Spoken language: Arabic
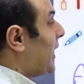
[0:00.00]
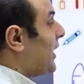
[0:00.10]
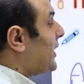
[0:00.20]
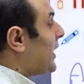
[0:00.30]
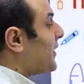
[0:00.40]

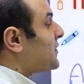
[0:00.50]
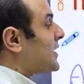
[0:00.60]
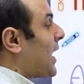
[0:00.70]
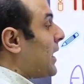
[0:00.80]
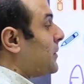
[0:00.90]
هي
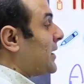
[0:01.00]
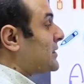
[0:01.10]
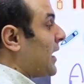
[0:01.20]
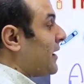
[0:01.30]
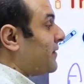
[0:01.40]
نفسها
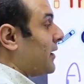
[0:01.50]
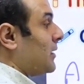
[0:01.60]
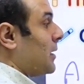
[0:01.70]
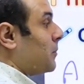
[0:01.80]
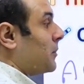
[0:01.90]
المسافة
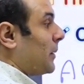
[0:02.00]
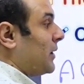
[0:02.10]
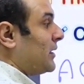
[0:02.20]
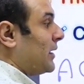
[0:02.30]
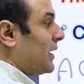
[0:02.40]
ما
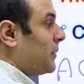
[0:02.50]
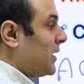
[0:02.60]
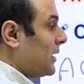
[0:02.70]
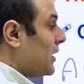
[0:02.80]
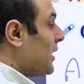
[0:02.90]
بين ال
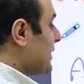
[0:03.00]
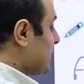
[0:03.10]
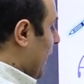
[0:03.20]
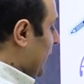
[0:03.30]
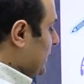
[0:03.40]
AB
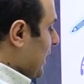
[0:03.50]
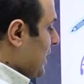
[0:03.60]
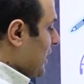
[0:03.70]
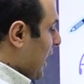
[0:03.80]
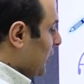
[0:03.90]

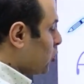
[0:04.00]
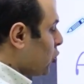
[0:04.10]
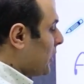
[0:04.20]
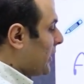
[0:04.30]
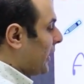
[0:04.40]
ساعتها
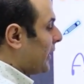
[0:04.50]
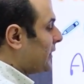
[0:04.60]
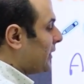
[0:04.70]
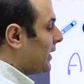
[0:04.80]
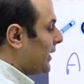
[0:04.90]
هتقول
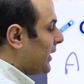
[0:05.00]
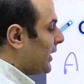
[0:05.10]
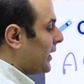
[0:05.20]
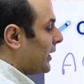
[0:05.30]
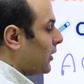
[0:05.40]
ان ال
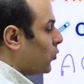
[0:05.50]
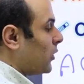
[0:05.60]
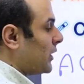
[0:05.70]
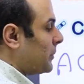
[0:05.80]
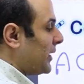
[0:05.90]
A
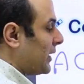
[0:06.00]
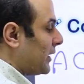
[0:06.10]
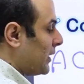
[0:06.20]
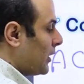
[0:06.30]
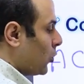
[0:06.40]
وال
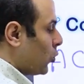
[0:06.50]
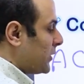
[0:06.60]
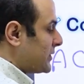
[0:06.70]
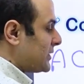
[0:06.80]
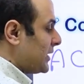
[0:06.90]
B
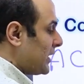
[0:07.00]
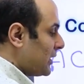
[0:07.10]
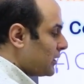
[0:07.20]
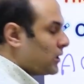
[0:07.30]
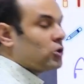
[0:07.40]
وال C
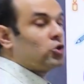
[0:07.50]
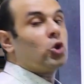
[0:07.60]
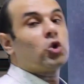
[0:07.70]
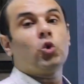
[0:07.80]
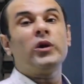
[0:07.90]

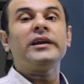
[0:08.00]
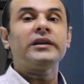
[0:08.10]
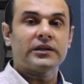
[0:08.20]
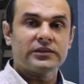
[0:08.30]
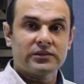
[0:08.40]
دول
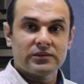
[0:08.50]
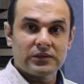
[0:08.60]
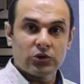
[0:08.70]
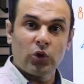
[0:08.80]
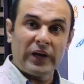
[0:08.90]
كولينير
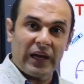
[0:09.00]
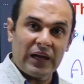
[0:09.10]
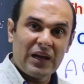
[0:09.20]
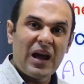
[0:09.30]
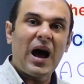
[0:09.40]
دول
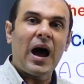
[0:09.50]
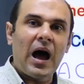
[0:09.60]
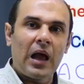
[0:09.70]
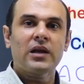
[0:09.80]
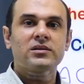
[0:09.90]
ايه
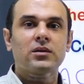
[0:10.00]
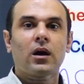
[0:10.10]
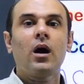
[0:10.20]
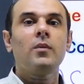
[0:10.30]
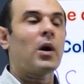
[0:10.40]
على
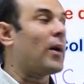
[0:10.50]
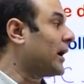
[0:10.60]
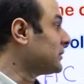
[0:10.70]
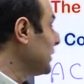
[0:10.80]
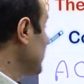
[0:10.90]
استقامة واحدة